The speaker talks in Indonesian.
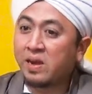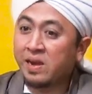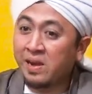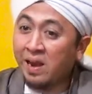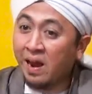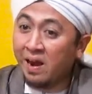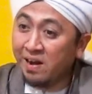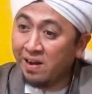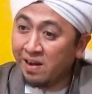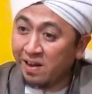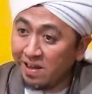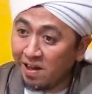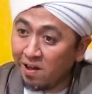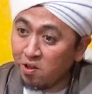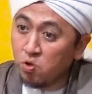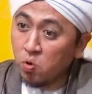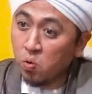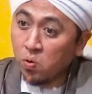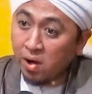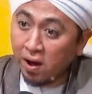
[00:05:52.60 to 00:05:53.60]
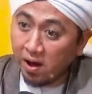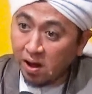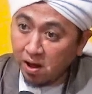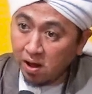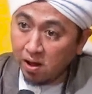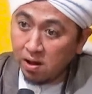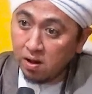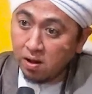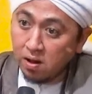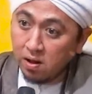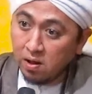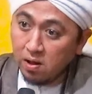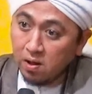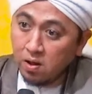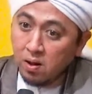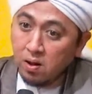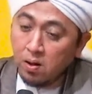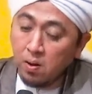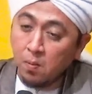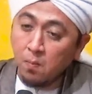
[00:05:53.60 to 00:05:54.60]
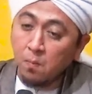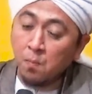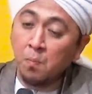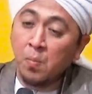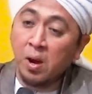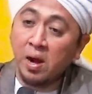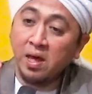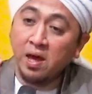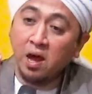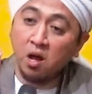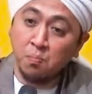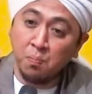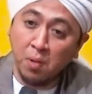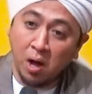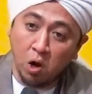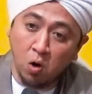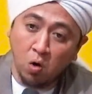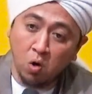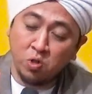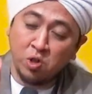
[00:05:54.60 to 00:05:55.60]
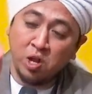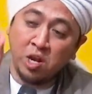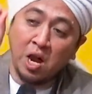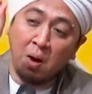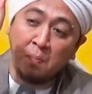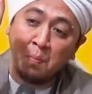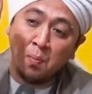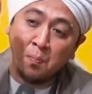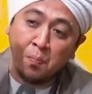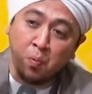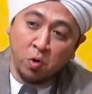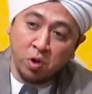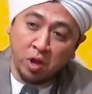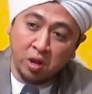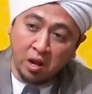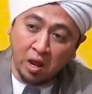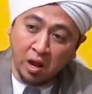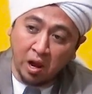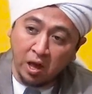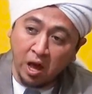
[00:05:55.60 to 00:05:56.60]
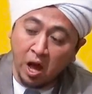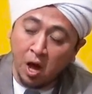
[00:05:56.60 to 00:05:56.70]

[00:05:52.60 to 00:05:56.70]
Dan dia juga melihat makhluk tidak mempunyai nilai